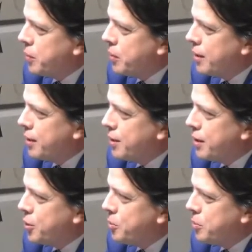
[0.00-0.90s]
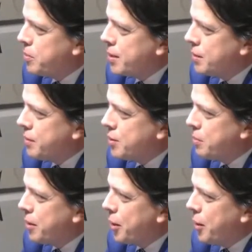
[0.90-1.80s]
Akurat nikt się nie chciał podpisać, więc
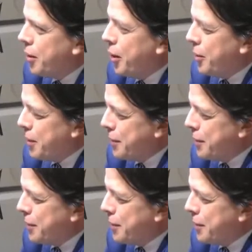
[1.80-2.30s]
obaj, Zebrał dwa, tak?